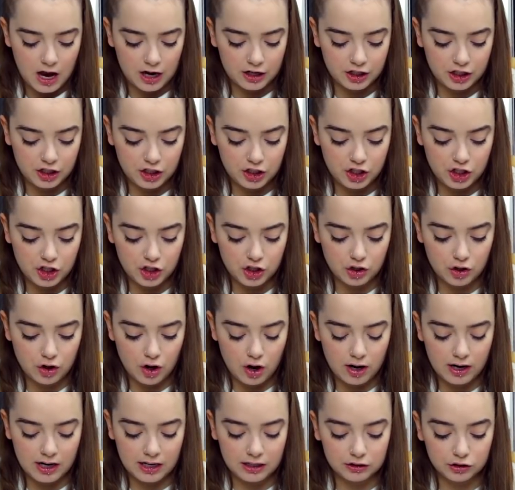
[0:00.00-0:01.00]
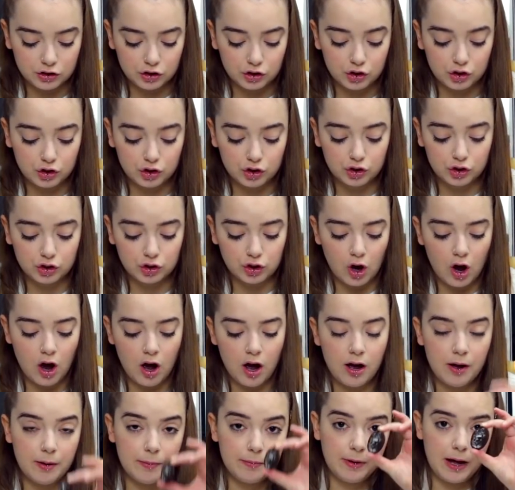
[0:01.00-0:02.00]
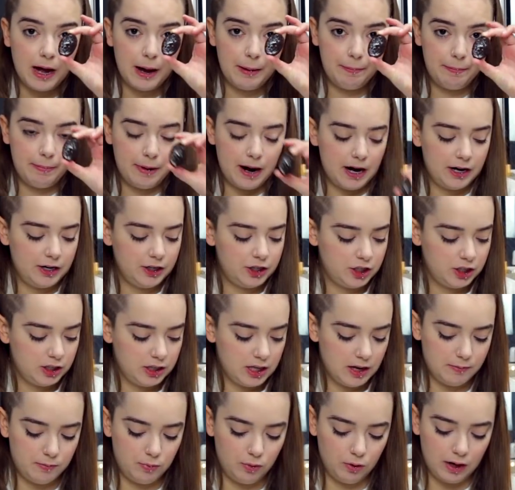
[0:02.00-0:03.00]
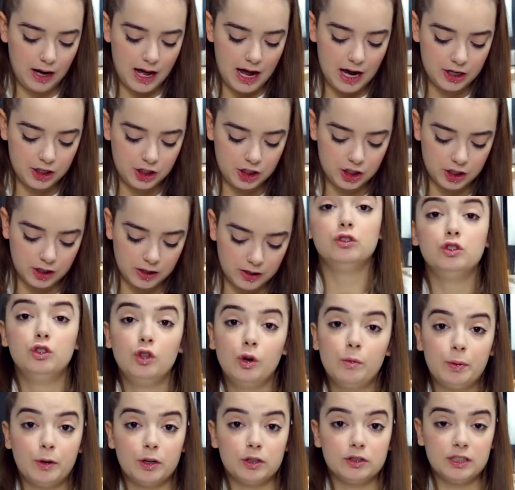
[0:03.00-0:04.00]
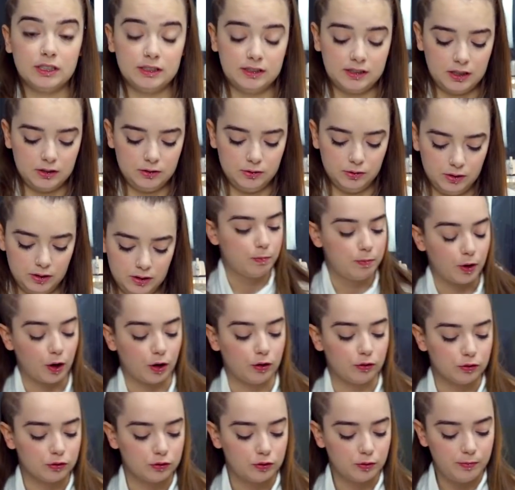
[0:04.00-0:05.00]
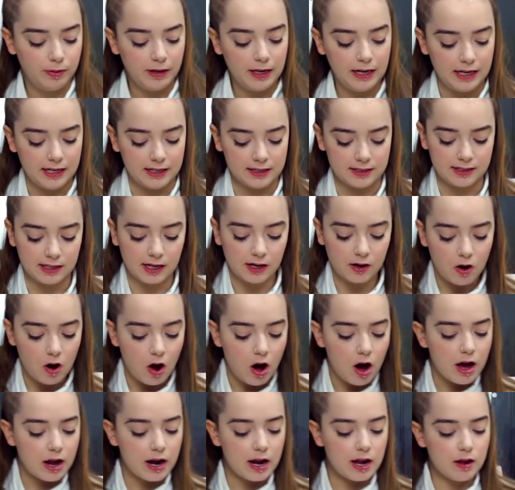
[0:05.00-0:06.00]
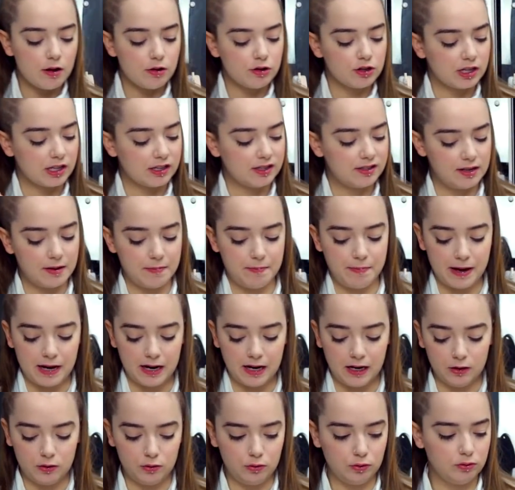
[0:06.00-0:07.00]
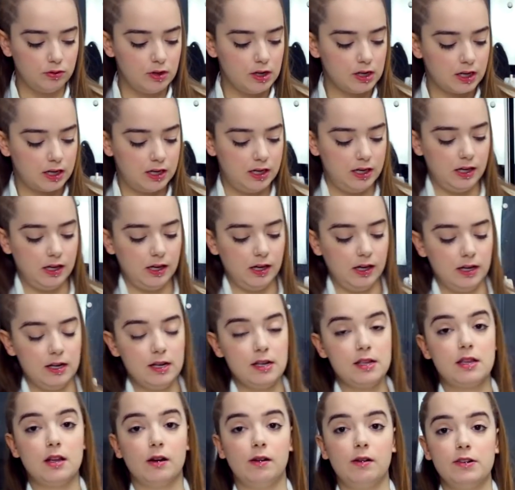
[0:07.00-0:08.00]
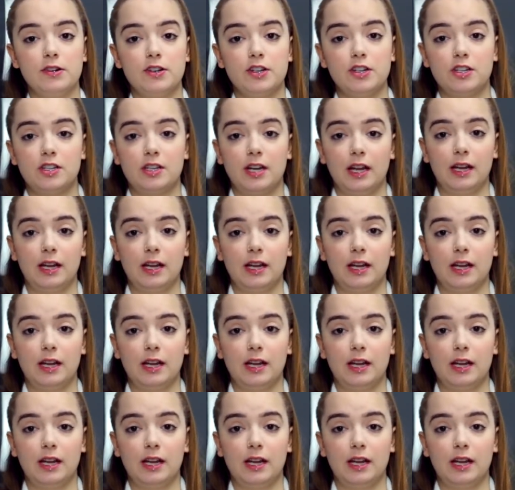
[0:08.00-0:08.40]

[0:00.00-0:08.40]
a gente joga só a parte da bolacha no processador. Pronto, beleza. Agora eu já separei tudo aqui, então a gente